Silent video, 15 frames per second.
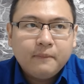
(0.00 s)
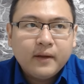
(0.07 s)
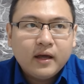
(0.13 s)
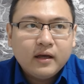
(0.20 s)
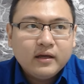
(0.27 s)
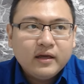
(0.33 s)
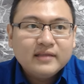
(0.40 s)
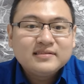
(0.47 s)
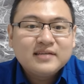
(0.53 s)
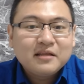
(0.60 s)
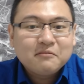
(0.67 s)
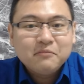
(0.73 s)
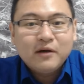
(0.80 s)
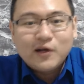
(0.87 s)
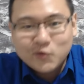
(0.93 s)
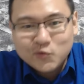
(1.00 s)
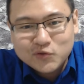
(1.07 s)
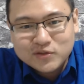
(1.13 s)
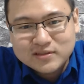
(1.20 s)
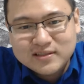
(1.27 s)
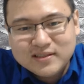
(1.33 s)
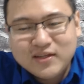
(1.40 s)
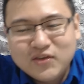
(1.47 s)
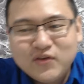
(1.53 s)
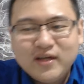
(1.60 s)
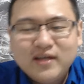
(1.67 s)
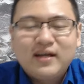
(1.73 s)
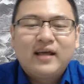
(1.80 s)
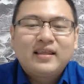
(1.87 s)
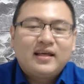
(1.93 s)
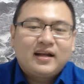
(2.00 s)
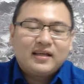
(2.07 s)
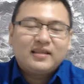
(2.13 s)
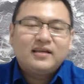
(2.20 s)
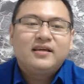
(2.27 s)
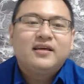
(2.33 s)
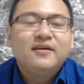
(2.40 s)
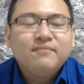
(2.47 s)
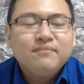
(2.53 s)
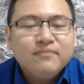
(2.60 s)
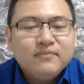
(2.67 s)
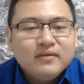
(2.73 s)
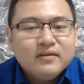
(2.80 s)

apa ya insight baru gitu ya rata-ratanya.